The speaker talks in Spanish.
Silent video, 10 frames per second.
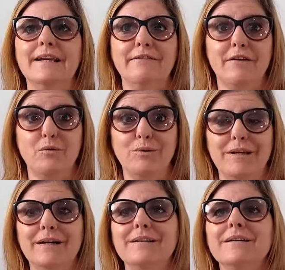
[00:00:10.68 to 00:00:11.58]
de la
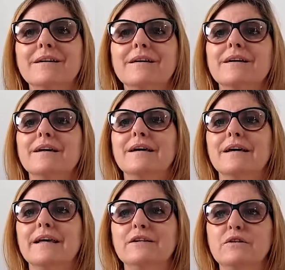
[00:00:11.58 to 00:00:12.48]
facultad.
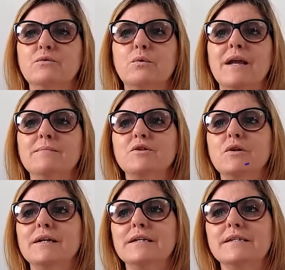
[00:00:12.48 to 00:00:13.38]
En un lapso
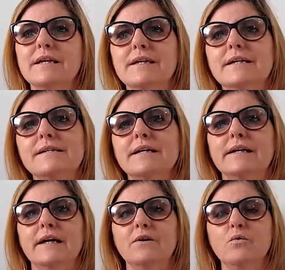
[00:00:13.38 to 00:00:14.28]
de 15 días se
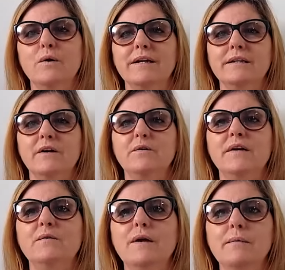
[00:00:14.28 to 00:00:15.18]
crearon
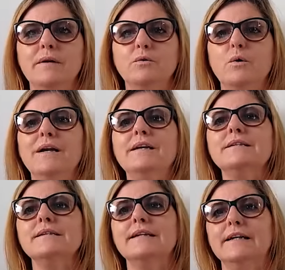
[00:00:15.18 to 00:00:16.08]
41 aulas
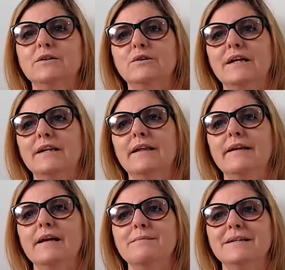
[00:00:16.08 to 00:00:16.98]
virtuales y la totalidad
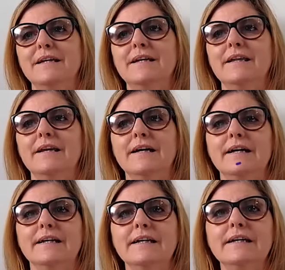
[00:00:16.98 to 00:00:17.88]
de las materias de las
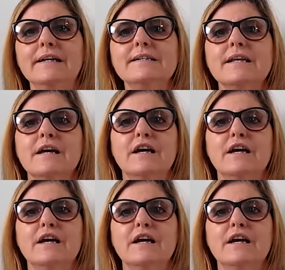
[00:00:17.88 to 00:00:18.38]
carreras,